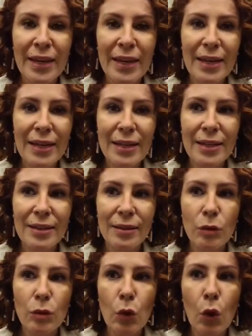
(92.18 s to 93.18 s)
É,
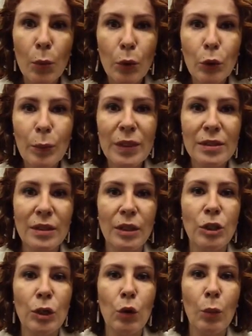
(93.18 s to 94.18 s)
como que o
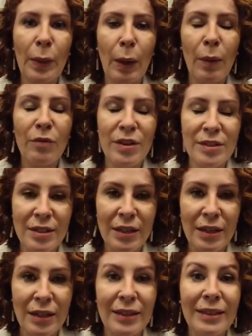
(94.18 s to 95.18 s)
presidente ia comprar uma
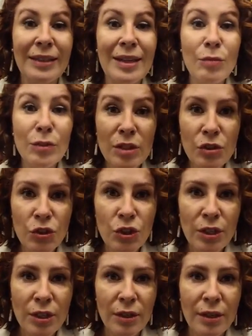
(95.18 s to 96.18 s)
vacina que não
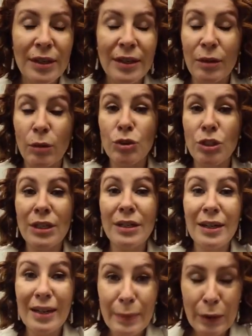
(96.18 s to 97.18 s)
existia, que não tinha
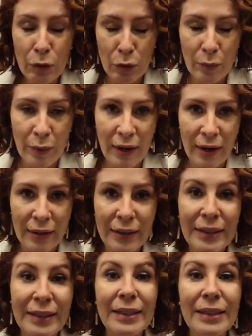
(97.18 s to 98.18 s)
lei para comprar
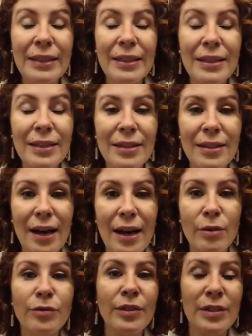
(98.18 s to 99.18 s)
e que a
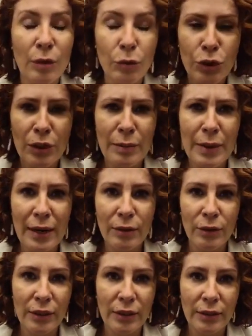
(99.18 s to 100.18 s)
Anvisa não tinha
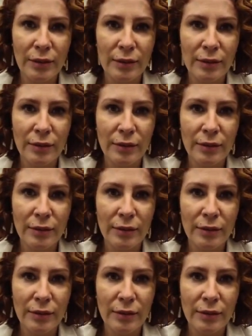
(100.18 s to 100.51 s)
liberado ainda?